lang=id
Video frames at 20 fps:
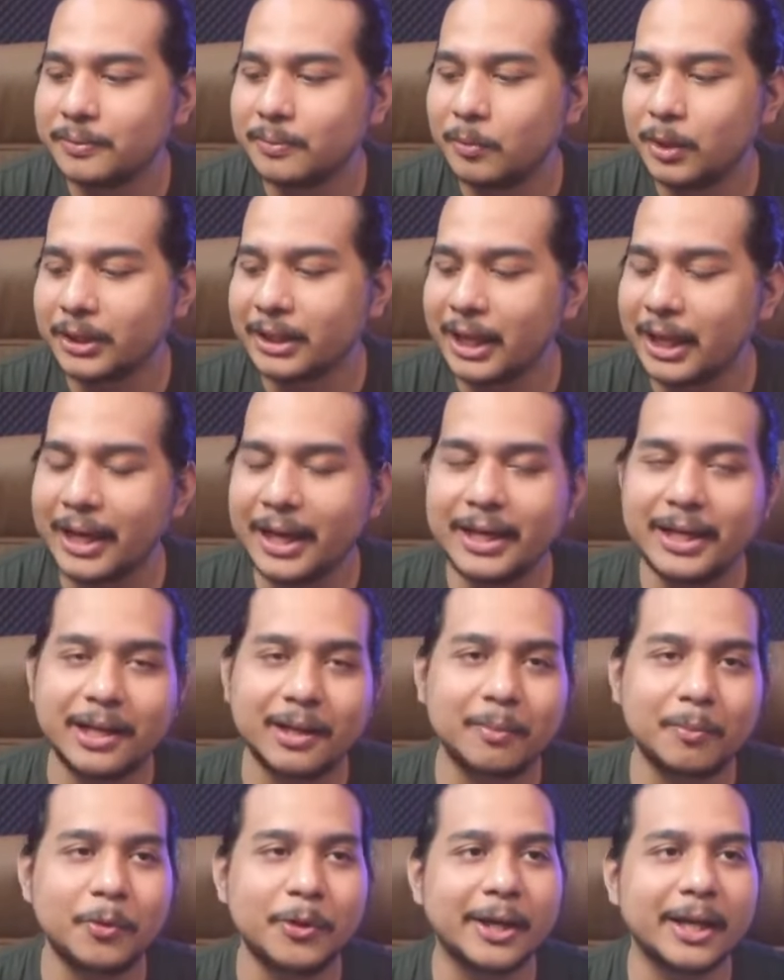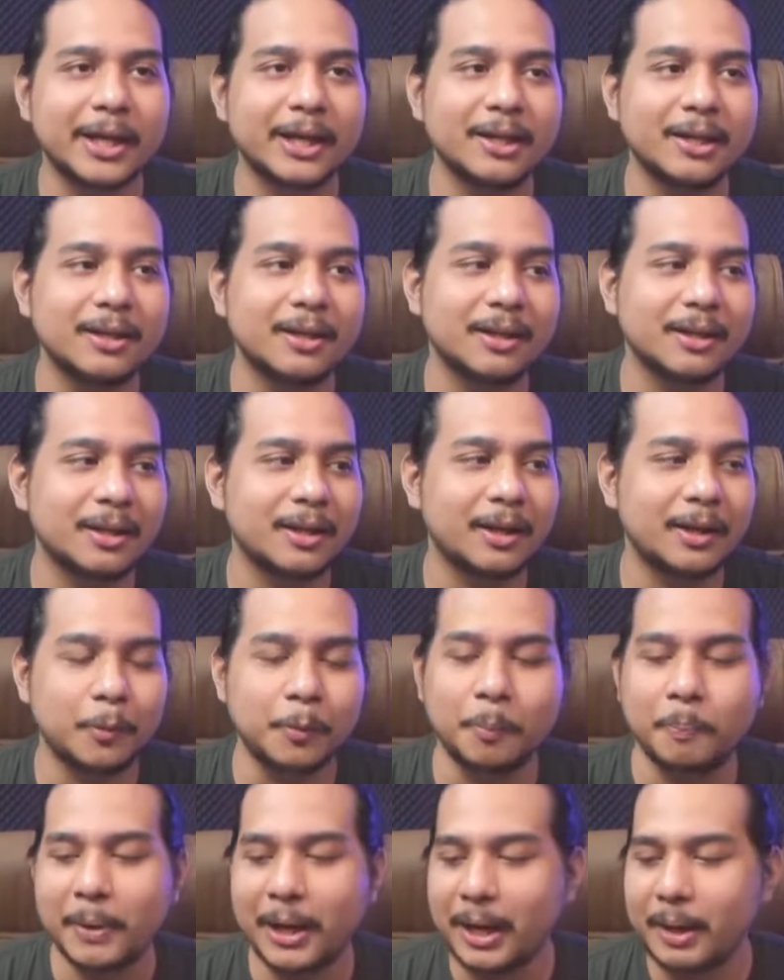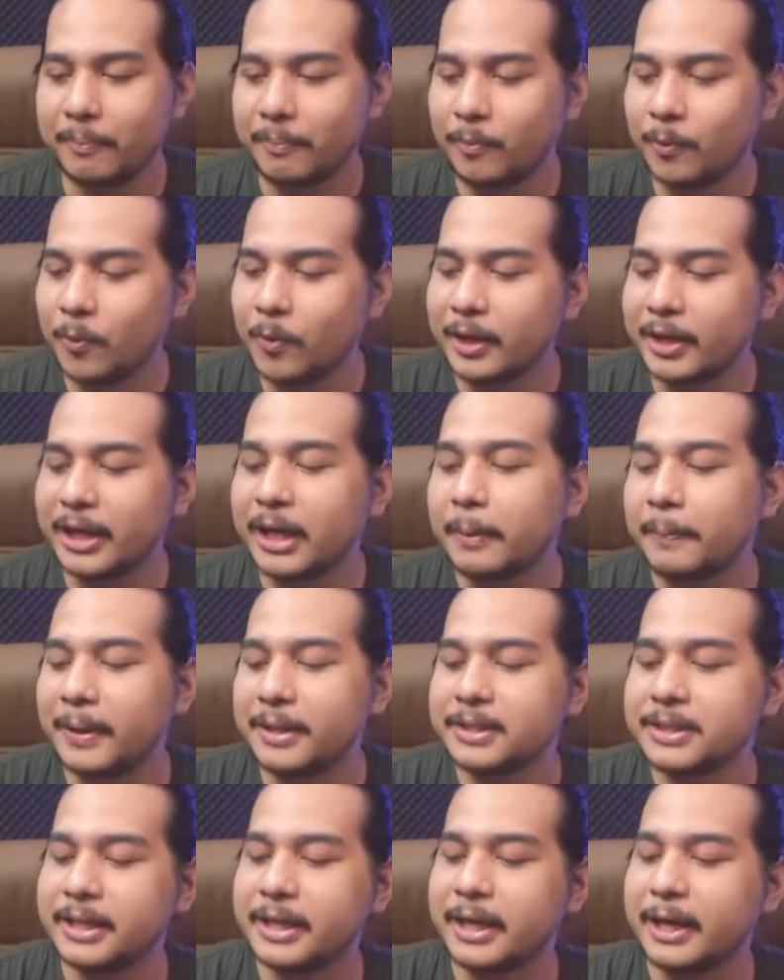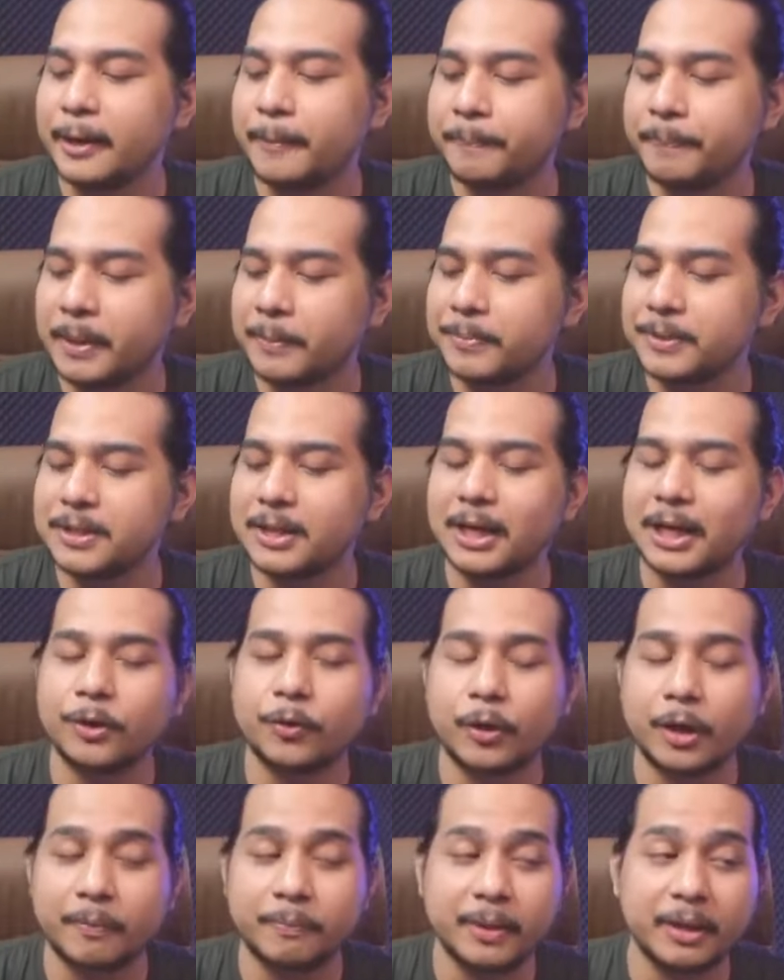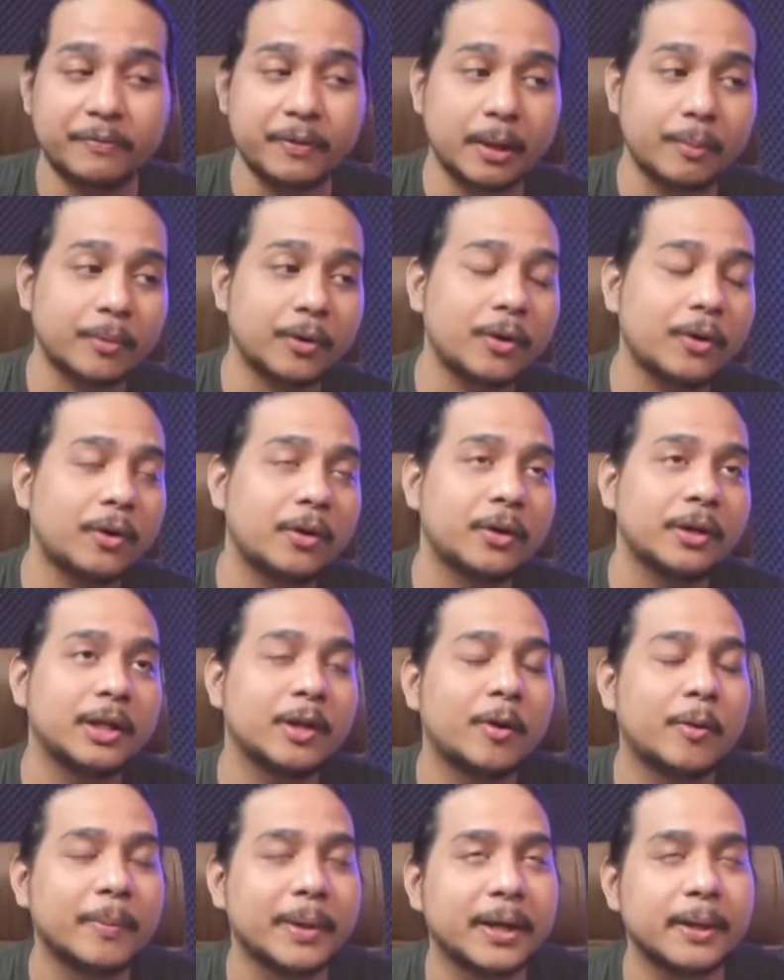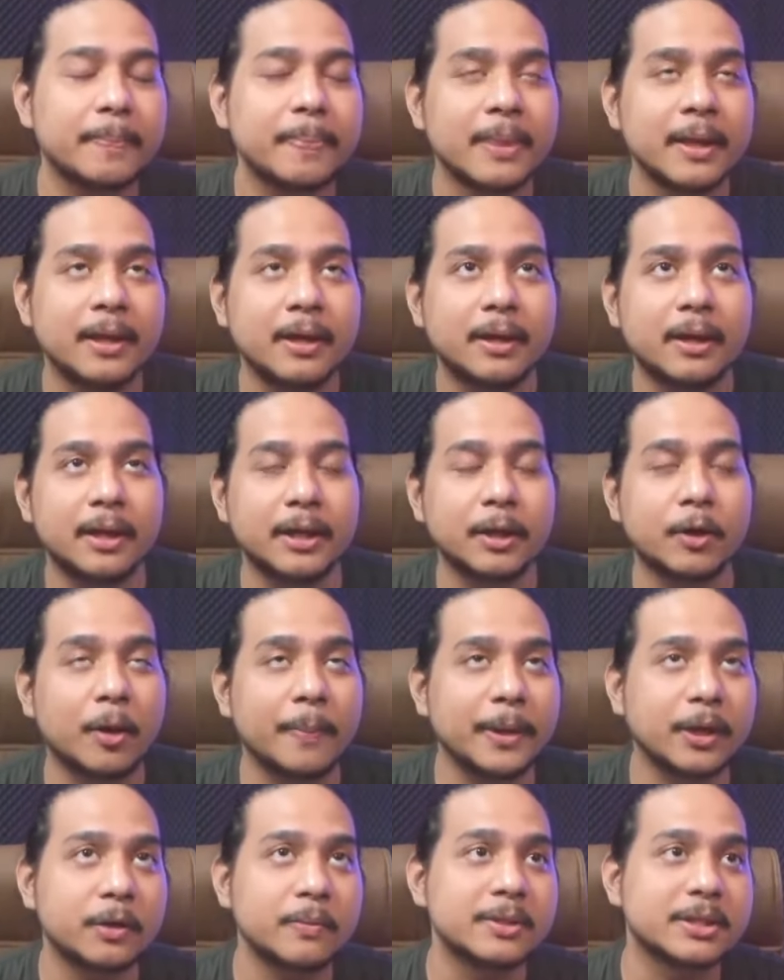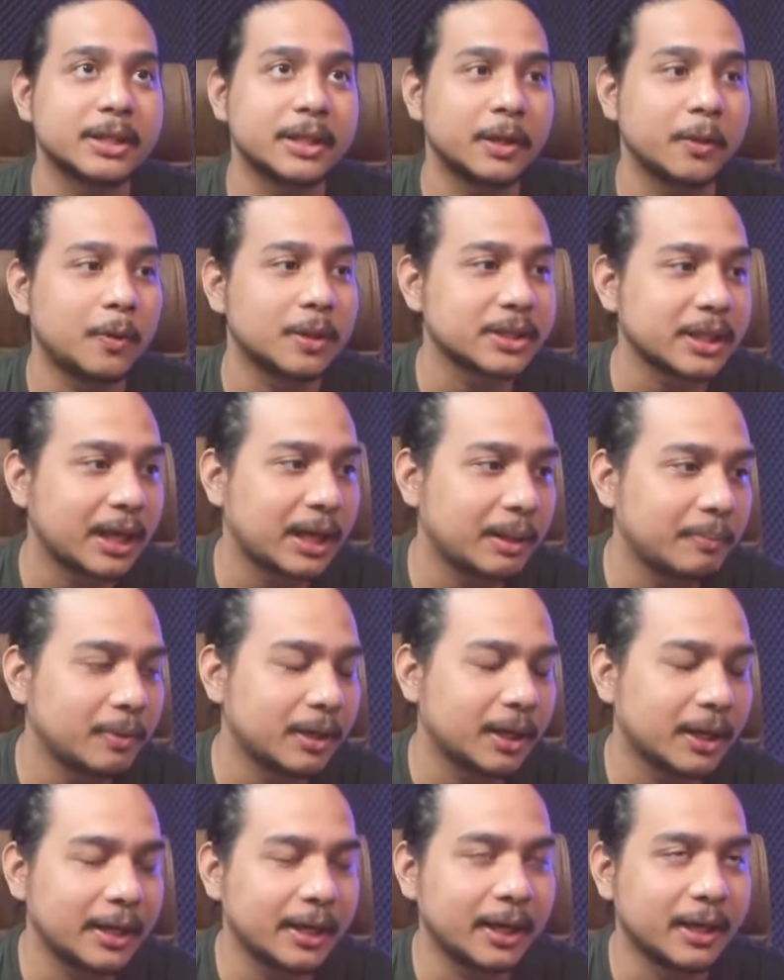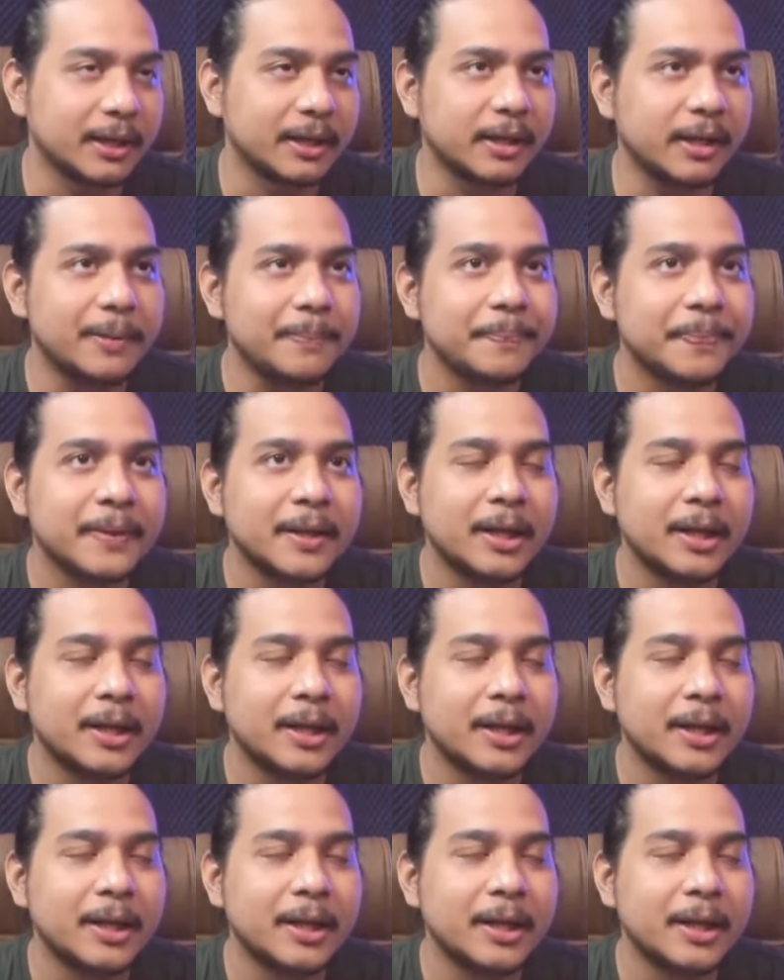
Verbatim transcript: Buat kalian yang mungkin uh, lupa, gue recap aja ya. Tapi silahkan correct me if I'm wrong kalau di komen uh, di komen kalau misalnya gue salah mengenai hal ini.